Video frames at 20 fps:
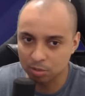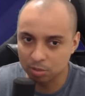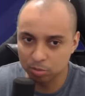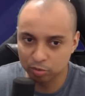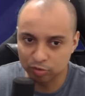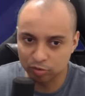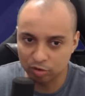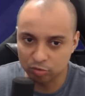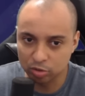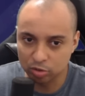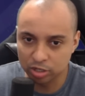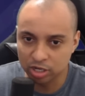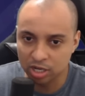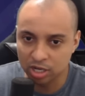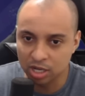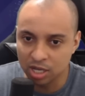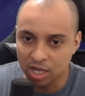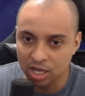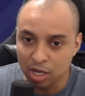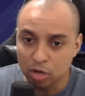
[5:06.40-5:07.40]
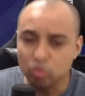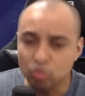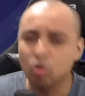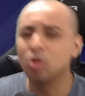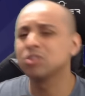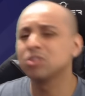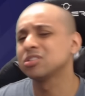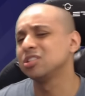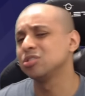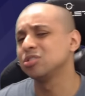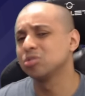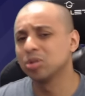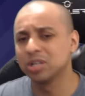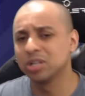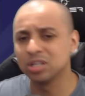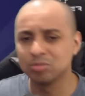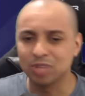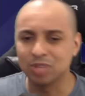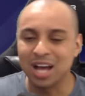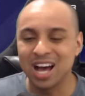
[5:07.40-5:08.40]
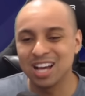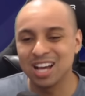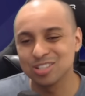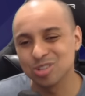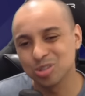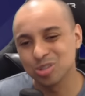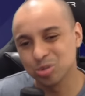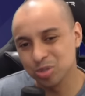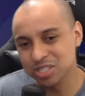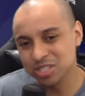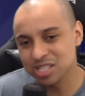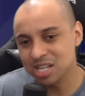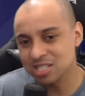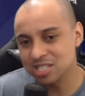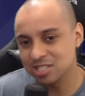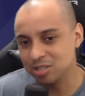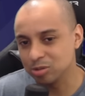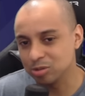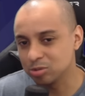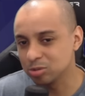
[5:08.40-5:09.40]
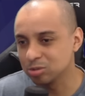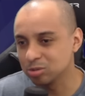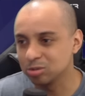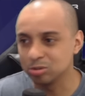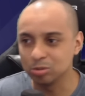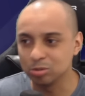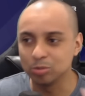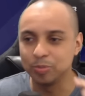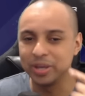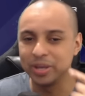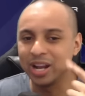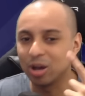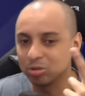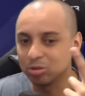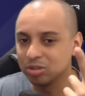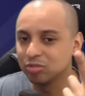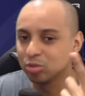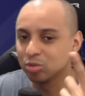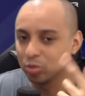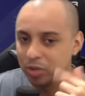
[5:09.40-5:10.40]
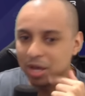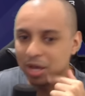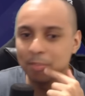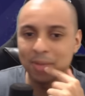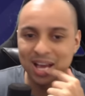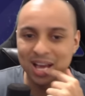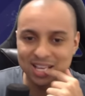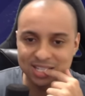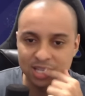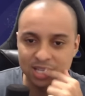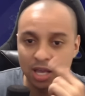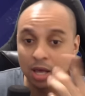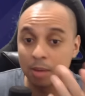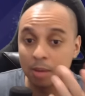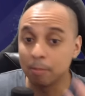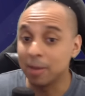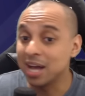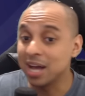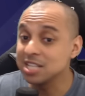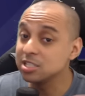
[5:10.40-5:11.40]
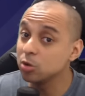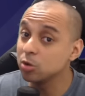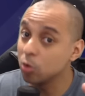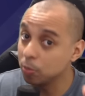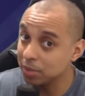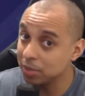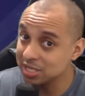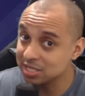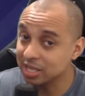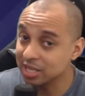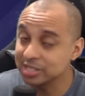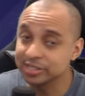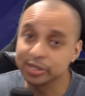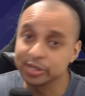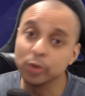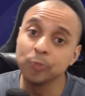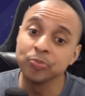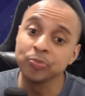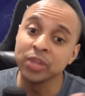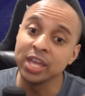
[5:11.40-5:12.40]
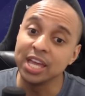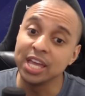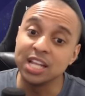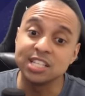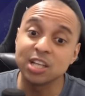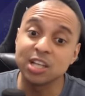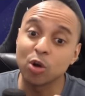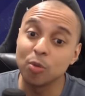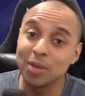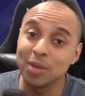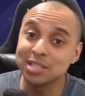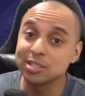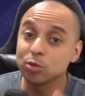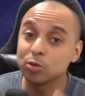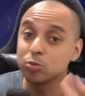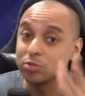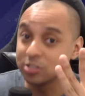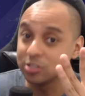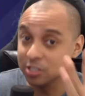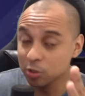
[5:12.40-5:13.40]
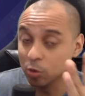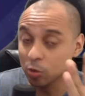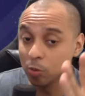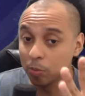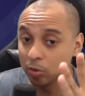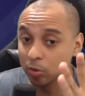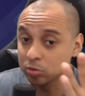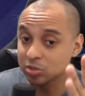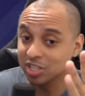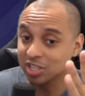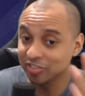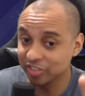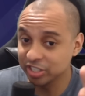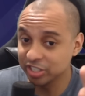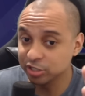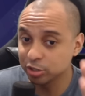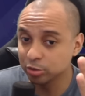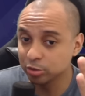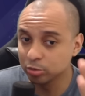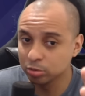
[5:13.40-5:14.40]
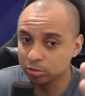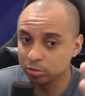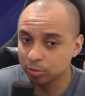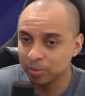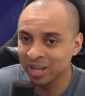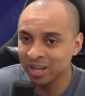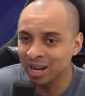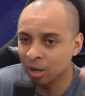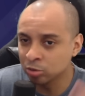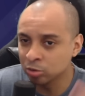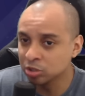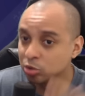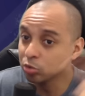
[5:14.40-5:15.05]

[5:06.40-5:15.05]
por favor. Nossa, estouramos. Ah, só dois tracinhos. O, o Beraldo evoluía mais. Mas, em compensação, ele já começa com cinco pontos à frente do Beraldo e